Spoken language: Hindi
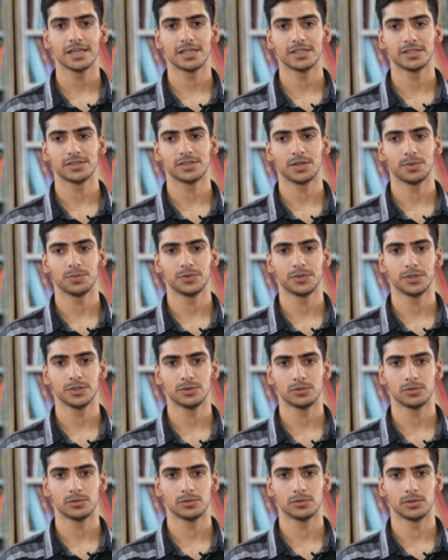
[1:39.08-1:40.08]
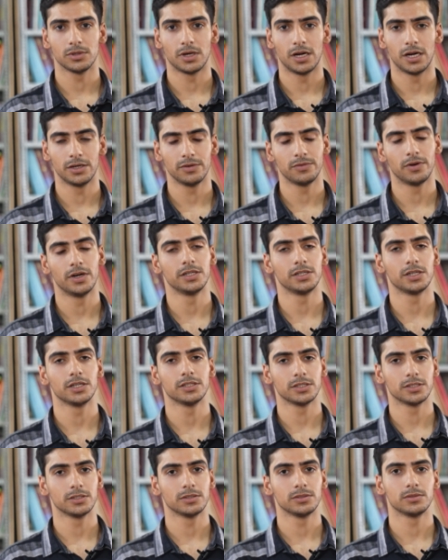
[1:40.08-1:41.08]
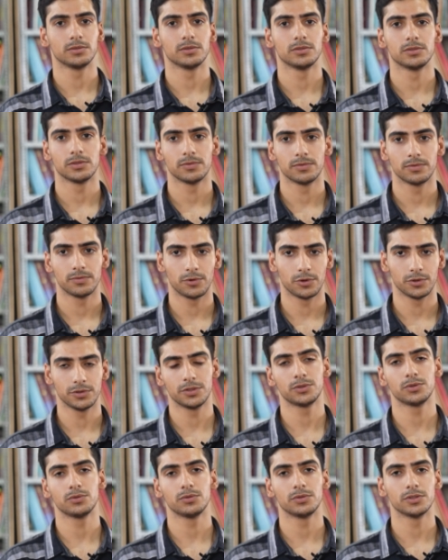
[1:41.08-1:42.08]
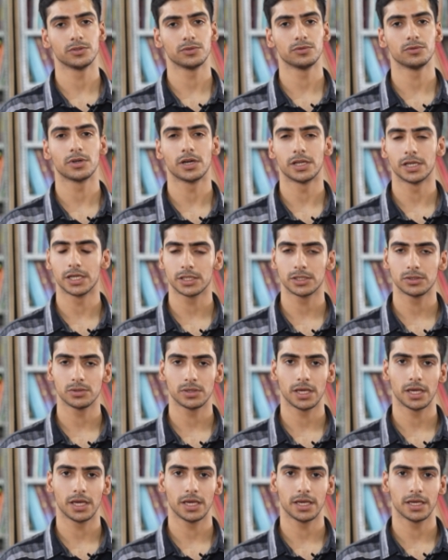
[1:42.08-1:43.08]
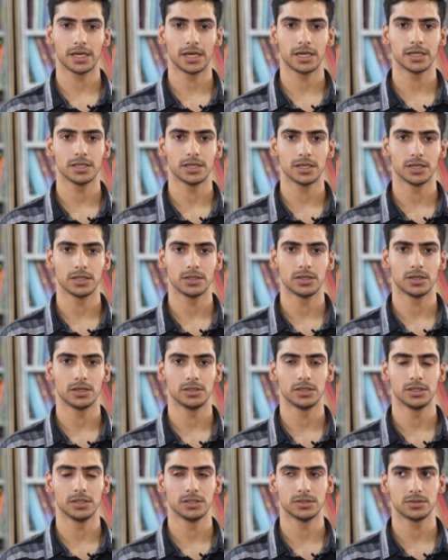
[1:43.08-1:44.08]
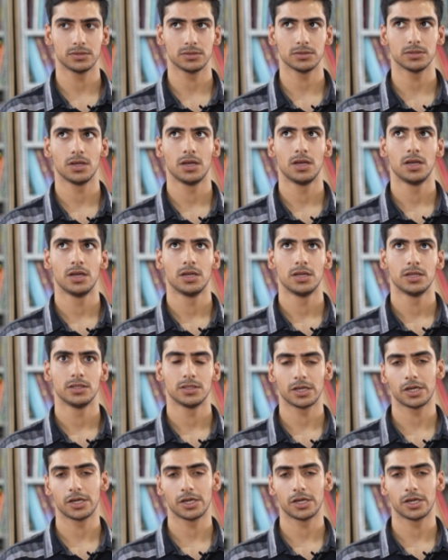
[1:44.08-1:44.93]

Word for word: e का सबसे जो एडवांटेज है फॉर द स्टूडेंट्स हु कनेक्ट टू के इज़ द